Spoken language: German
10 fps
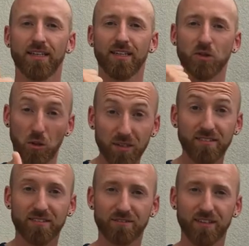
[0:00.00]
Der
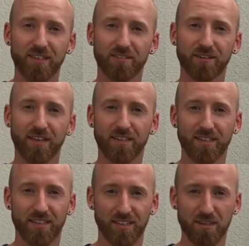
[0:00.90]
tödlichste Ver Fehler der
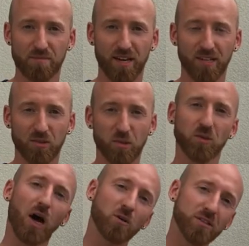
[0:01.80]
Karriereplanung
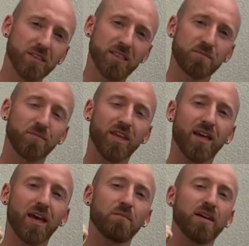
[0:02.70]
und außerdem
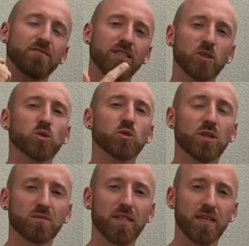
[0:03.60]
mein Video zu
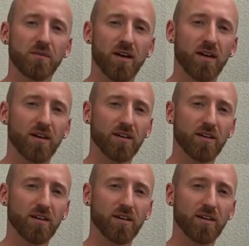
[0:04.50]
dem Thema